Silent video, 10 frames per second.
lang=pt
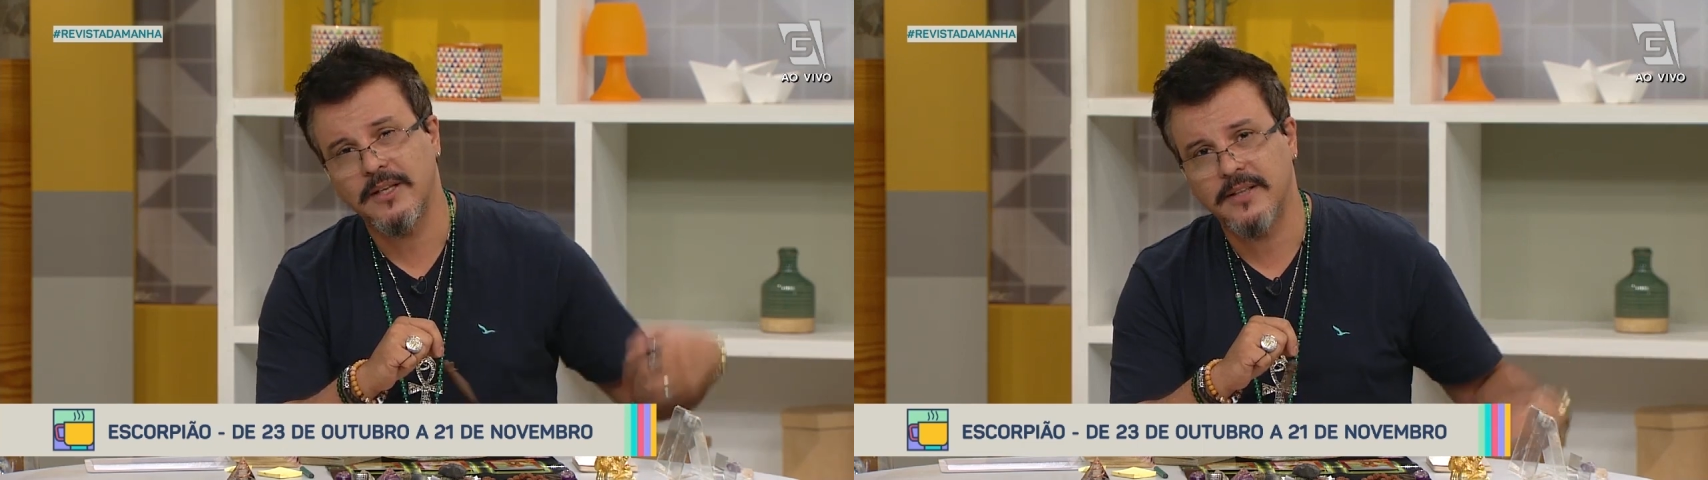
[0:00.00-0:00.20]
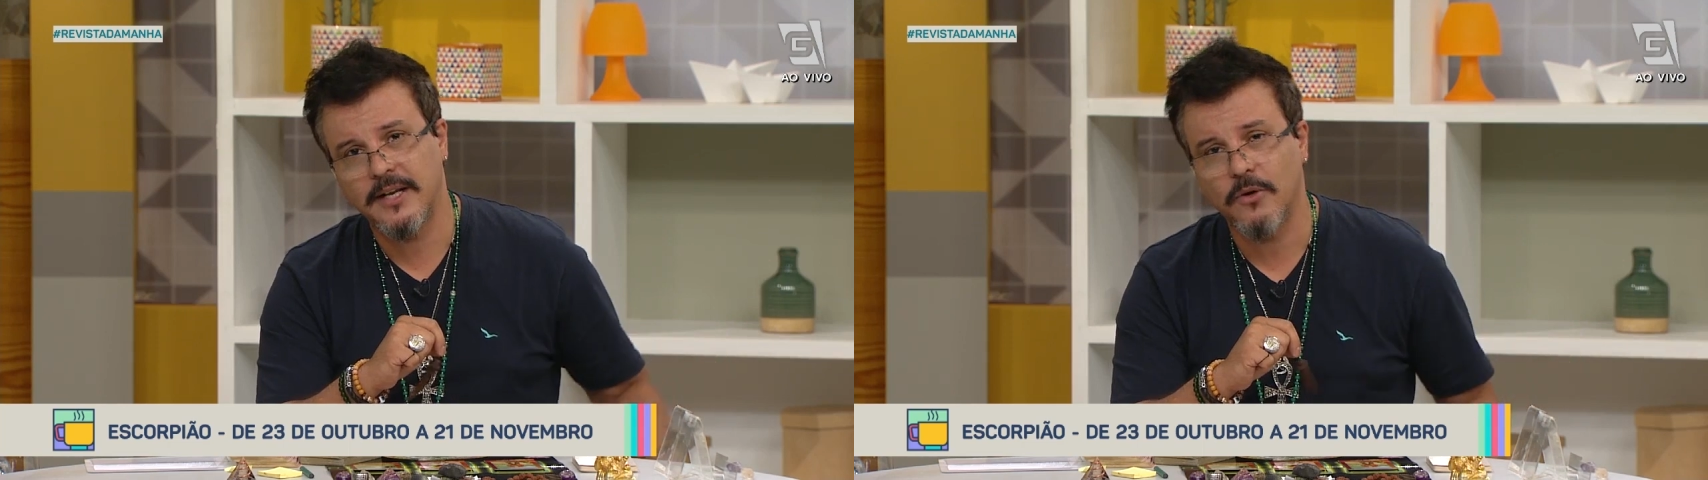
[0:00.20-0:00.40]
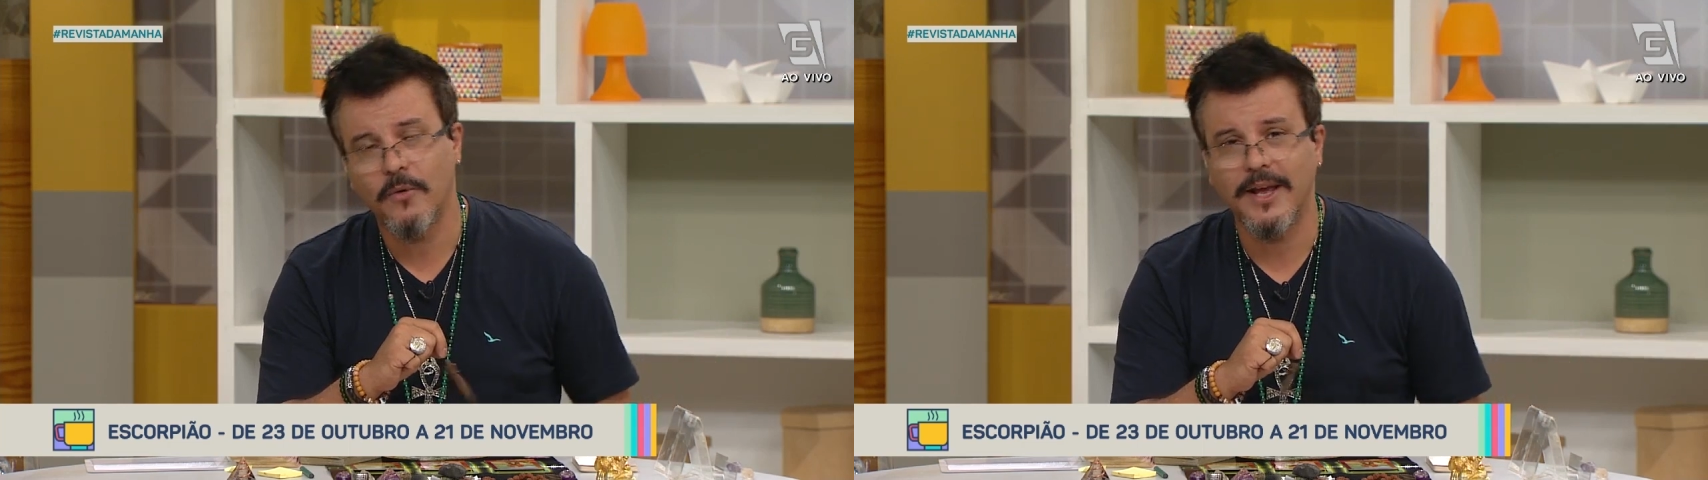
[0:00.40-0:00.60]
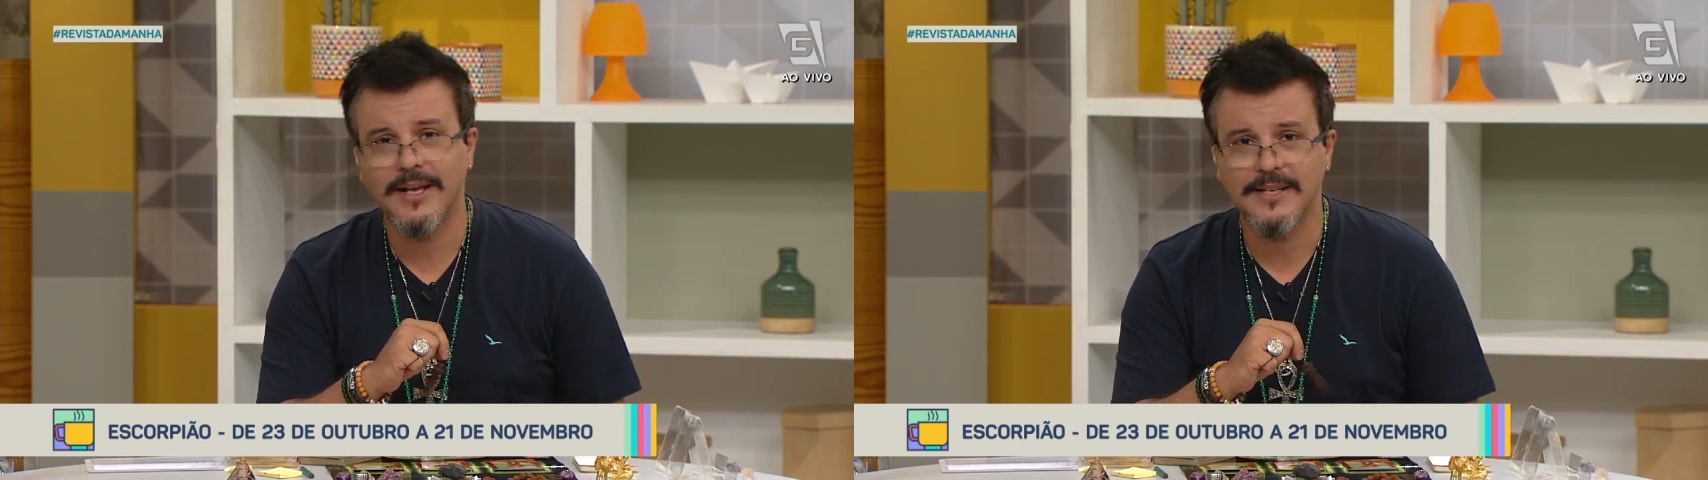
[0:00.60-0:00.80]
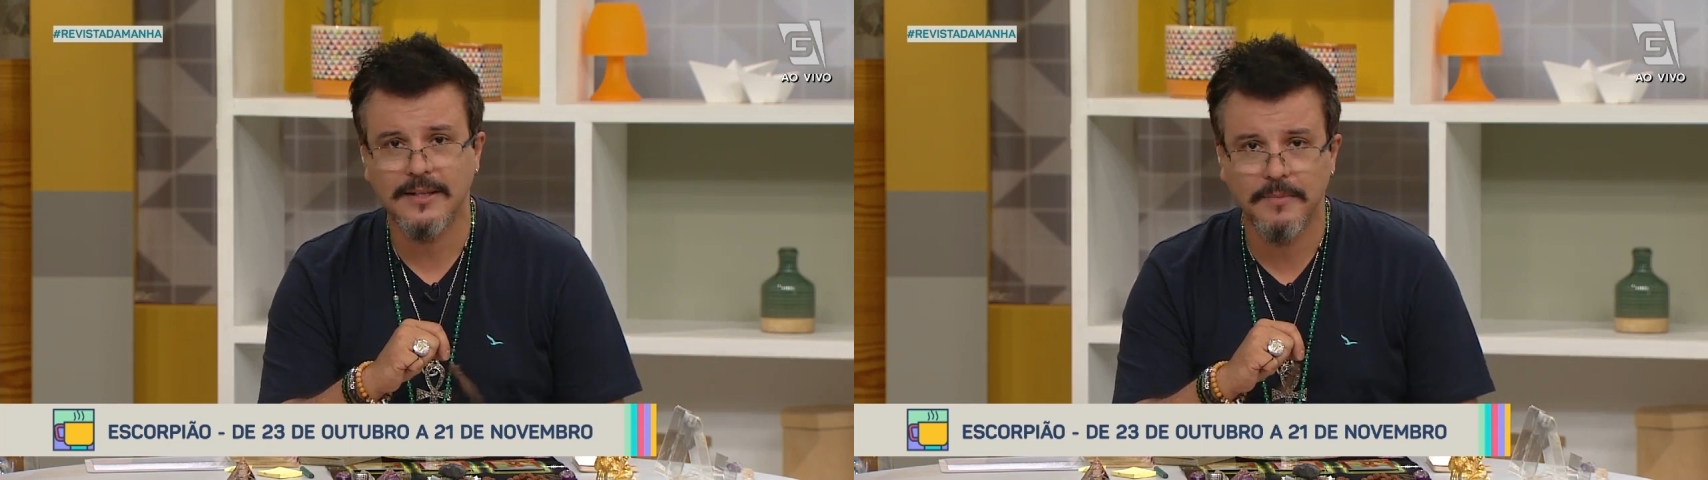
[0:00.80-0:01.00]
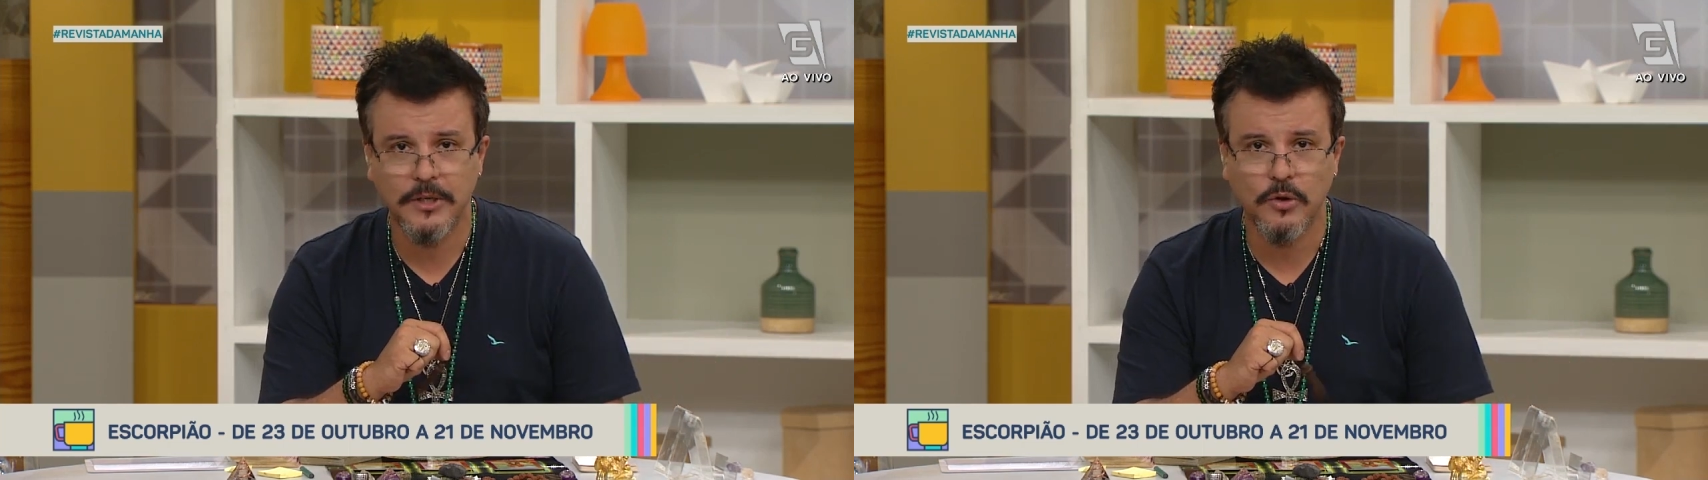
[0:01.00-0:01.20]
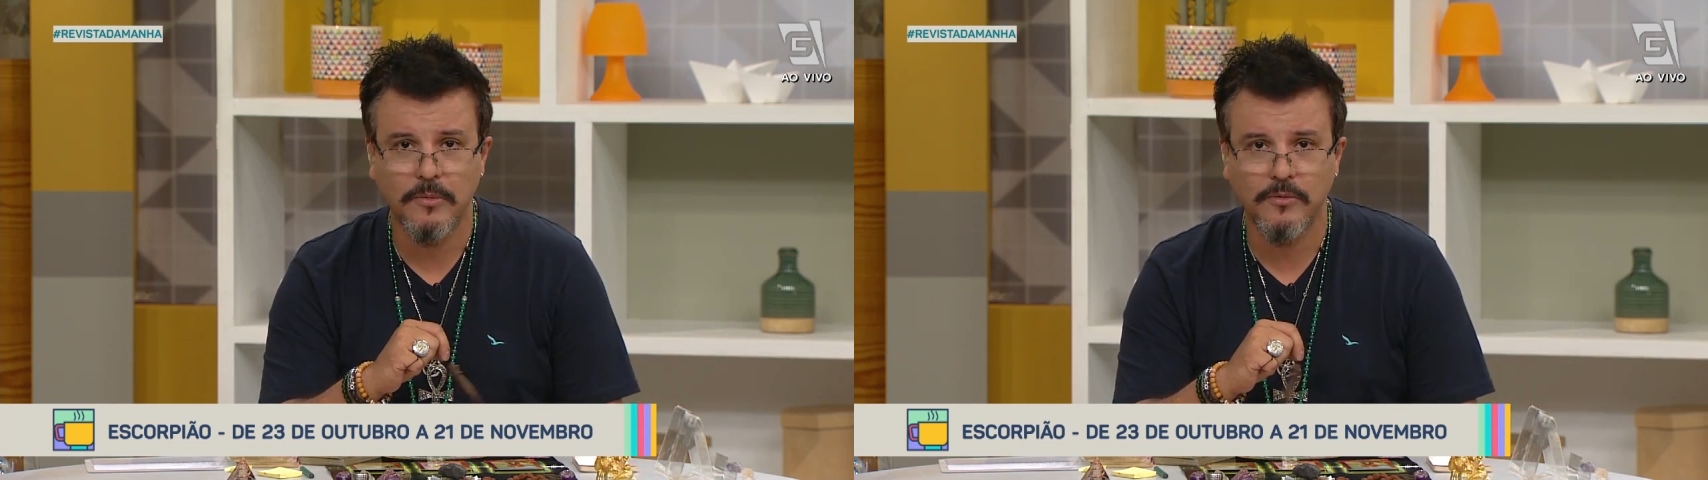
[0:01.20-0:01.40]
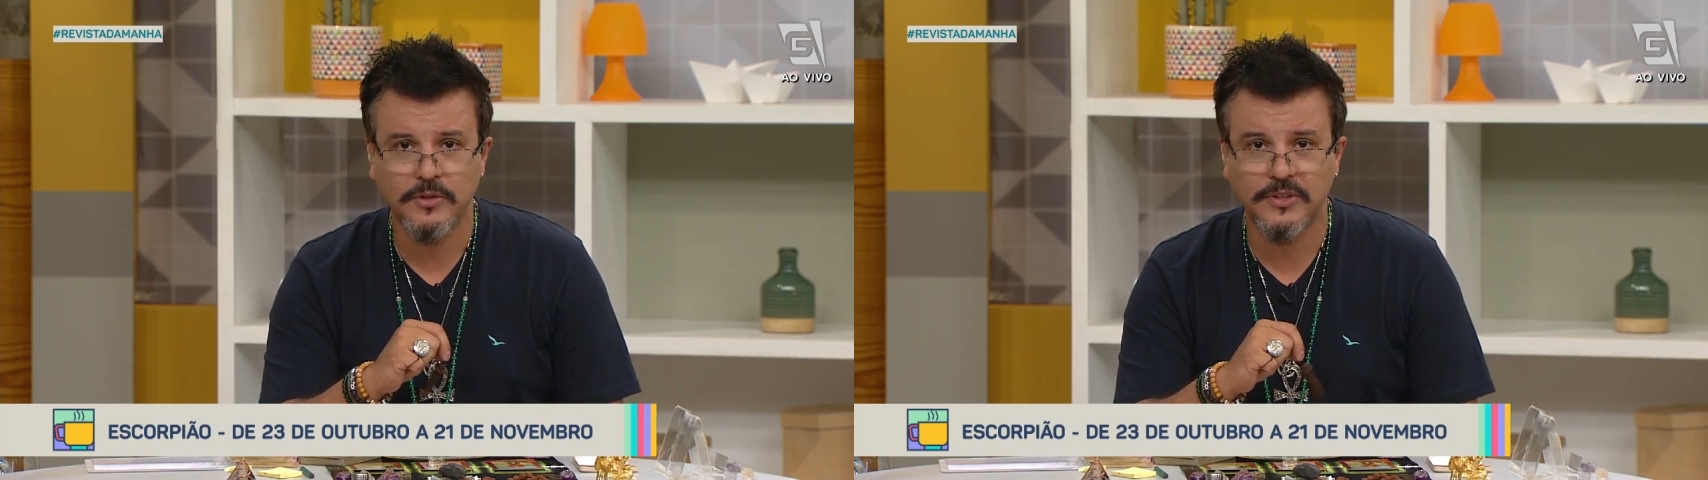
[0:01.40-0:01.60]
estar atraindo alguém exatamente
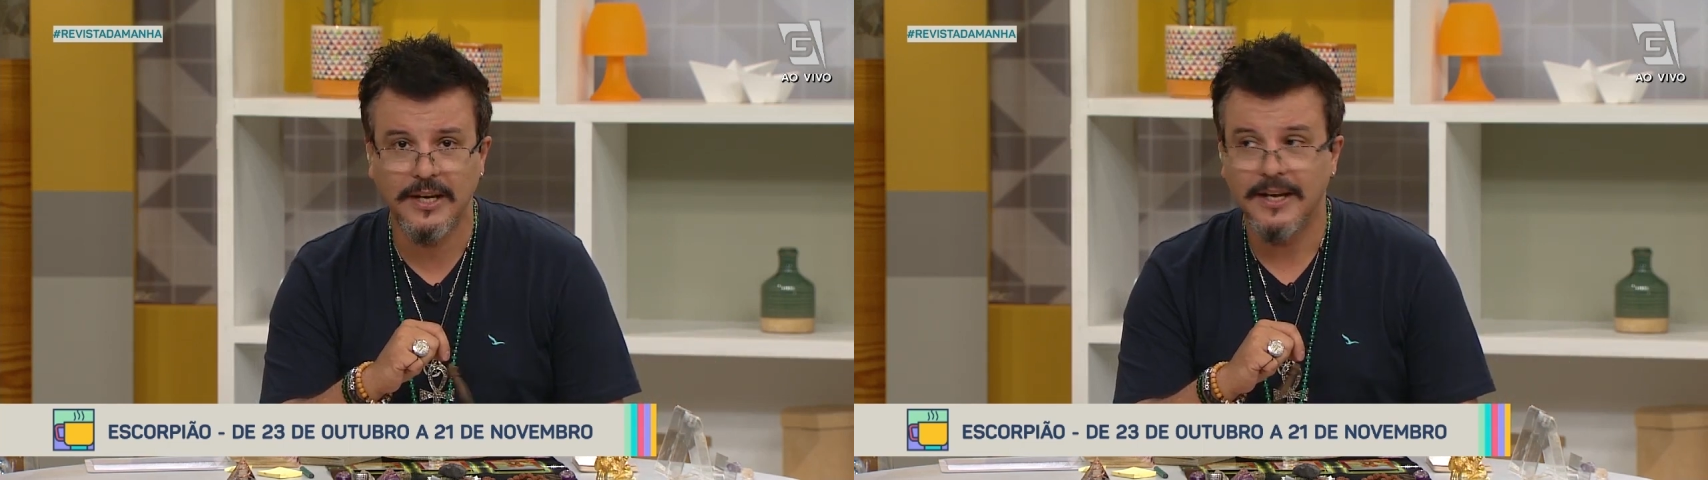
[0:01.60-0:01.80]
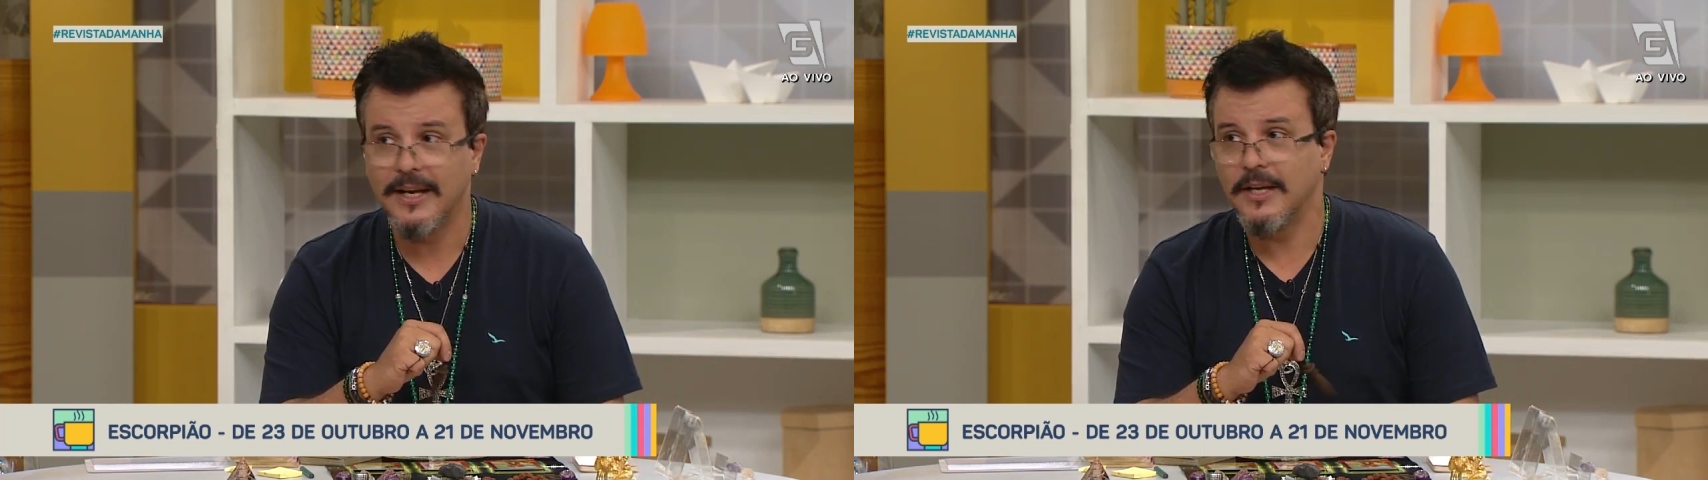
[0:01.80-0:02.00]
como você.